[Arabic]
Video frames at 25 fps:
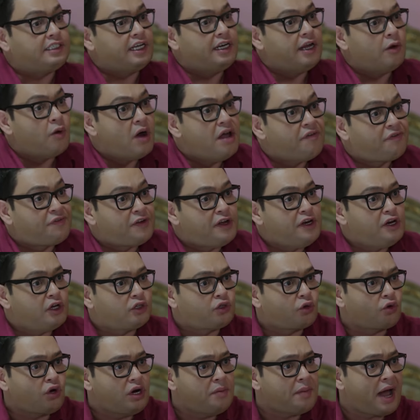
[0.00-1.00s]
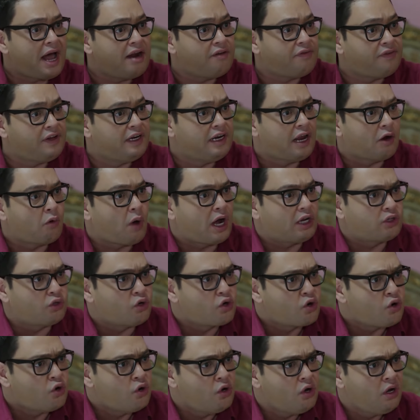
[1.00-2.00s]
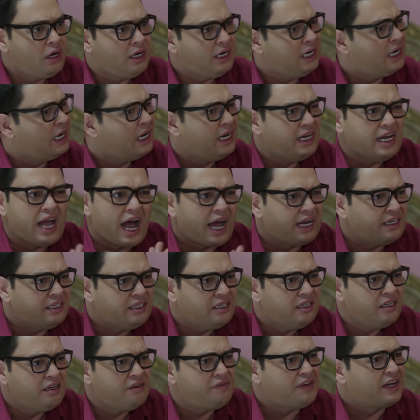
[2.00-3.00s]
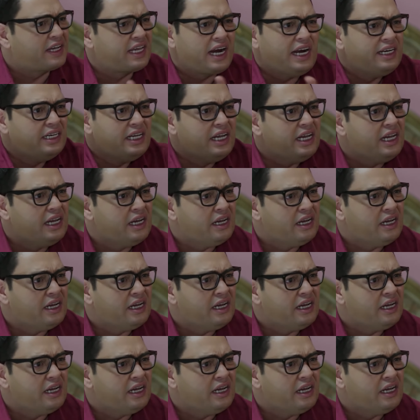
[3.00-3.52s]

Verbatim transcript: انا اوافق انك تروحي معاه الفيلا لوحدكم ليه يعني فاكراني